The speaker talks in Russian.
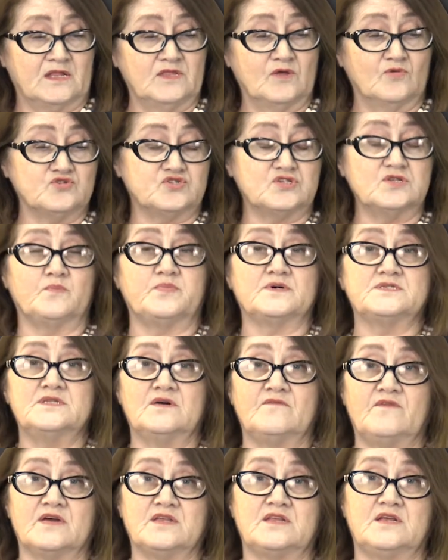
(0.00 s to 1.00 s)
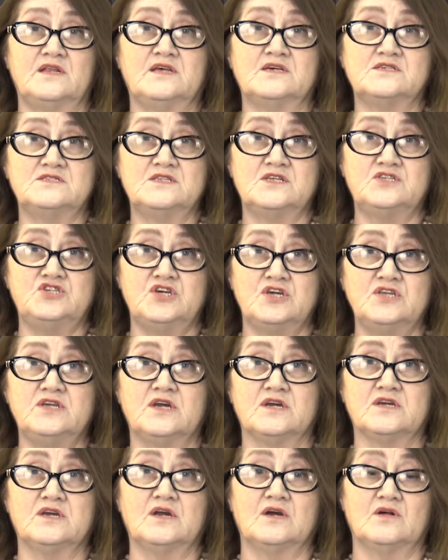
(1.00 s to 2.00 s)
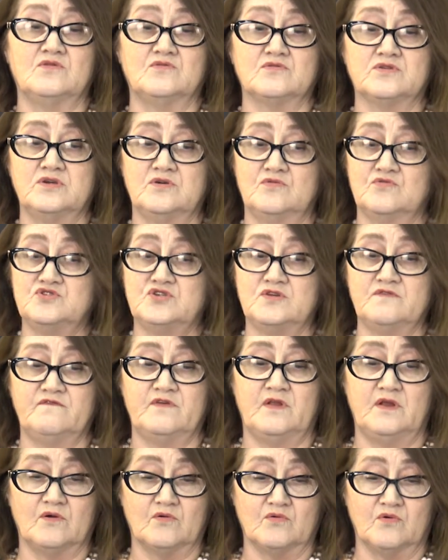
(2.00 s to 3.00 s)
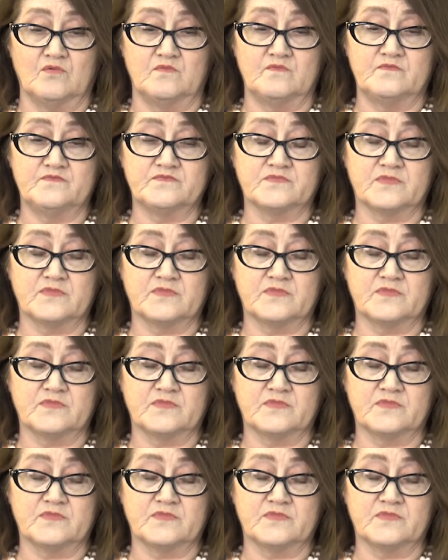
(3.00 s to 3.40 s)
Научно-познавательное значение геологии очень велико.